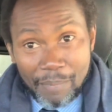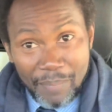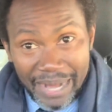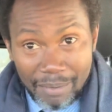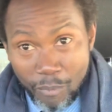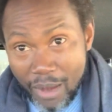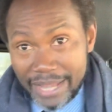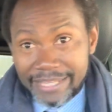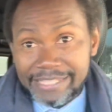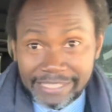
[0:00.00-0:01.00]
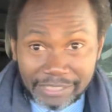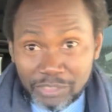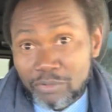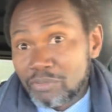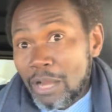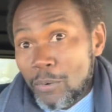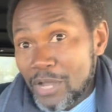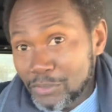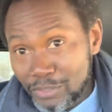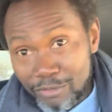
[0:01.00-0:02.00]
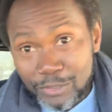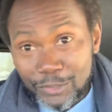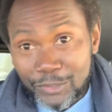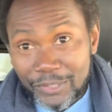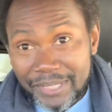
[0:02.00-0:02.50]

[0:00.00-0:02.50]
pas les moyens de, de location de voiture.